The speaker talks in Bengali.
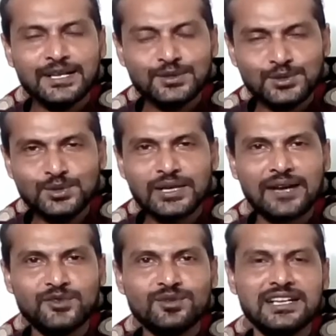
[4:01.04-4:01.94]
একটু
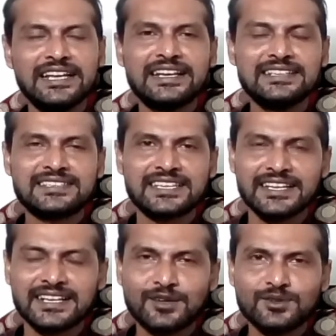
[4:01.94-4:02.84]
কেমন লেগেছে
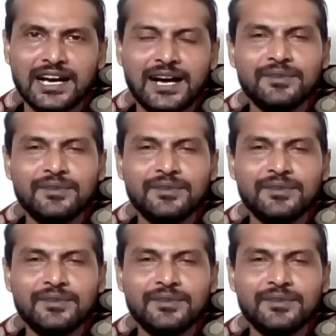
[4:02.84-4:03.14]
কারণ